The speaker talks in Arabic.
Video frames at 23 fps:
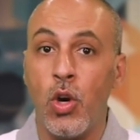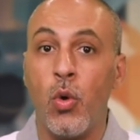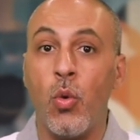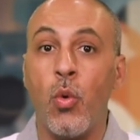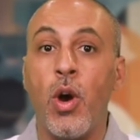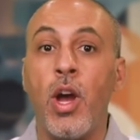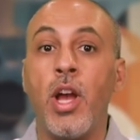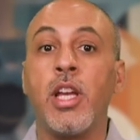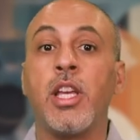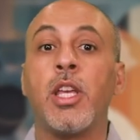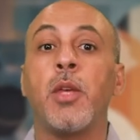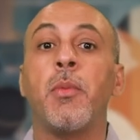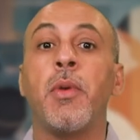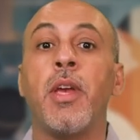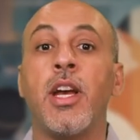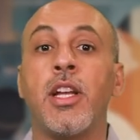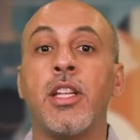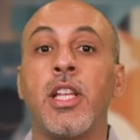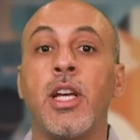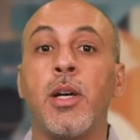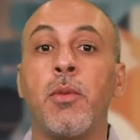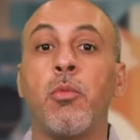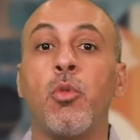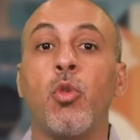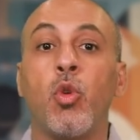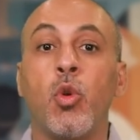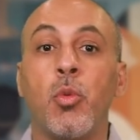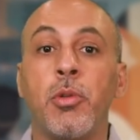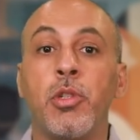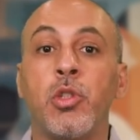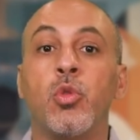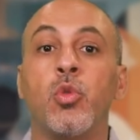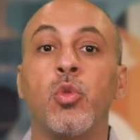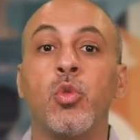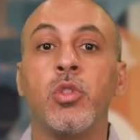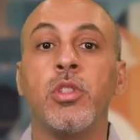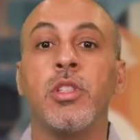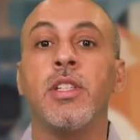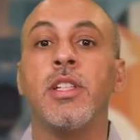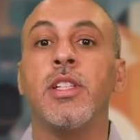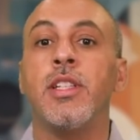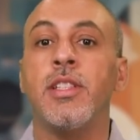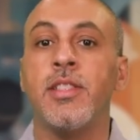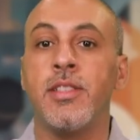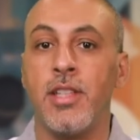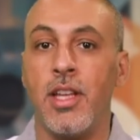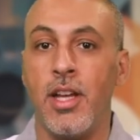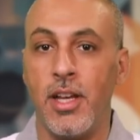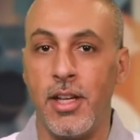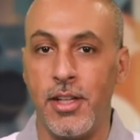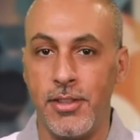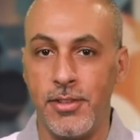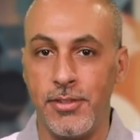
وأحكي بأدب وبدون إساءة